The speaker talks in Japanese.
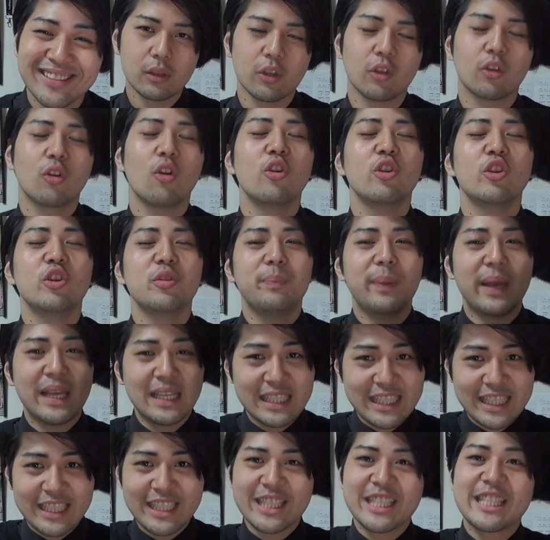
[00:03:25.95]
その購入
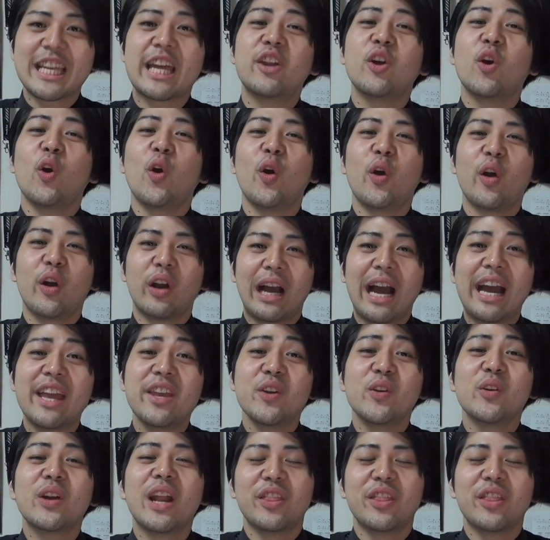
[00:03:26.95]
ページ、下の概要